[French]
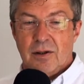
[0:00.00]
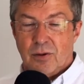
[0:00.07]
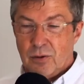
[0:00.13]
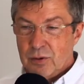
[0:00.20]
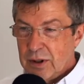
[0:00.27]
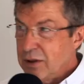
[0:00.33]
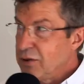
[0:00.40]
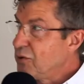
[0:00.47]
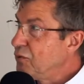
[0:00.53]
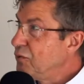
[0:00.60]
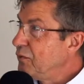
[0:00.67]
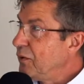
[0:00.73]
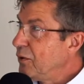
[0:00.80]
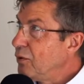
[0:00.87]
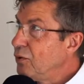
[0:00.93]
on a
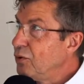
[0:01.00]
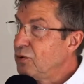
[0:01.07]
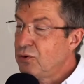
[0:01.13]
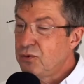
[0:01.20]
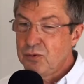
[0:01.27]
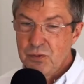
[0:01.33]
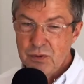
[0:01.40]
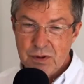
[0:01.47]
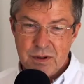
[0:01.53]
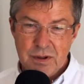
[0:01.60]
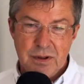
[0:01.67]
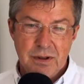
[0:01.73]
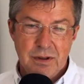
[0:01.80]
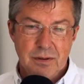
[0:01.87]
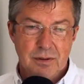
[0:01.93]
souvent le
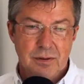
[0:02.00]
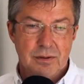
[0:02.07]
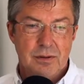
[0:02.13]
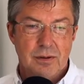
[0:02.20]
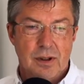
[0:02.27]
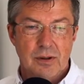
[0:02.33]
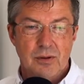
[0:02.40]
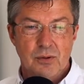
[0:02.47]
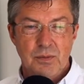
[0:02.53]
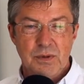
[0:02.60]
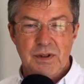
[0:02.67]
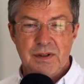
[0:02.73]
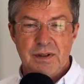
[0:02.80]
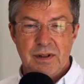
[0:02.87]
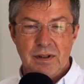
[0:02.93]
souci euh, dans un
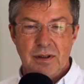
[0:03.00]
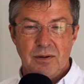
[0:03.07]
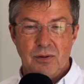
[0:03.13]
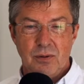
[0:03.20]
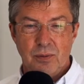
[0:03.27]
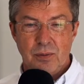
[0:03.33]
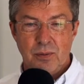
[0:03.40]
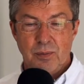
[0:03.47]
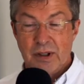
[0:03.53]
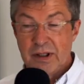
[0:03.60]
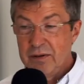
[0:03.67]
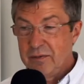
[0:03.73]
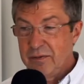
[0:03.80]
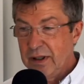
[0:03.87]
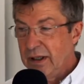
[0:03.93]
domicile euh,
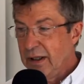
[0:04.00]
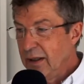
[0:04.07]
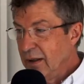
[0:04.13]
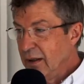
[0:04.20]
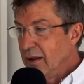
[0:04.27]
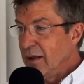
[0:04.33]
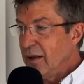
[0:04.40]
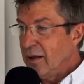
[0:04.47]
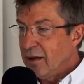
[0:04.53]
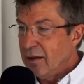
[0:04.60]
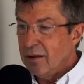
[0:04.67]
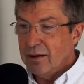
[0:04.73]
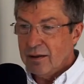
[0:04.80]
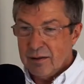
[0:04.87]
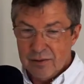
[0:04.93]
privé
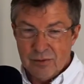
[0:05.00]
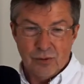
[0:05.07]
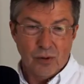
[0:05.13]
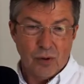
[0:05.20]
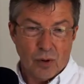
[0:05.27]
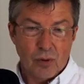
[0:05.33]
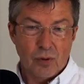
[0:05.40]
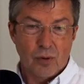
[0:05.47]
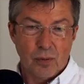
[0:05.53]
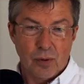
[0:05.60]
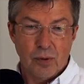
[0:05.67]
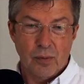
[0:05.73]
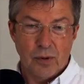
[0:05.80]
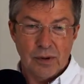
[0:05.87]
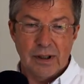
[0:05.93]
euh, de
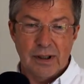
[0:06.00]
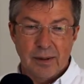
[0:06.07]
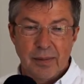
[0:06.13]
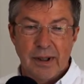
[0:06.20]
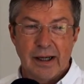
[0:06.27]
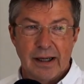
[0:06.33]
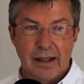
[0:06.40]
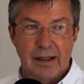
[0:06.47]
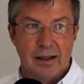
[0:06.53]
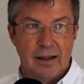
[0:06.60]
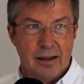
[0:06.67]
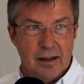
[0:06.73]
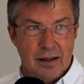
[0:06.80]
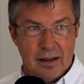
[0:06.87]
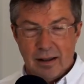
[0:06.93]
l'encombrement d'un appareil.
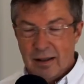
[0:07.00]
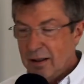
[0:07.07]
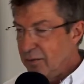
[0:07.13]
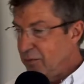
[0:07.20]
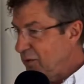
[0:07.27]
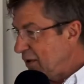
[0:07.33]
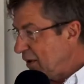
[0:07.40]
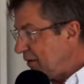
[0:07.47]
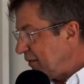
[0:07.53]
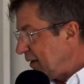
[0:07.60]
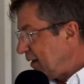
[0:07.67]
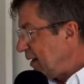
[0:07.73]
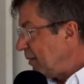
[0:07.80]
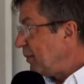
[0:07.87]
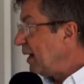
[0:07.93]
Là, vous avez
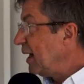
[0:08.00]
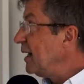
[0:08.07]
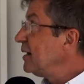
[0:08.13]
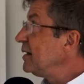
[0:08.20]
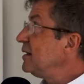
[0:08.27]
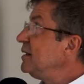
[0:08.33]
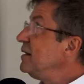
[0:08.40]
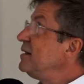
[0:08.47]
un appareil qui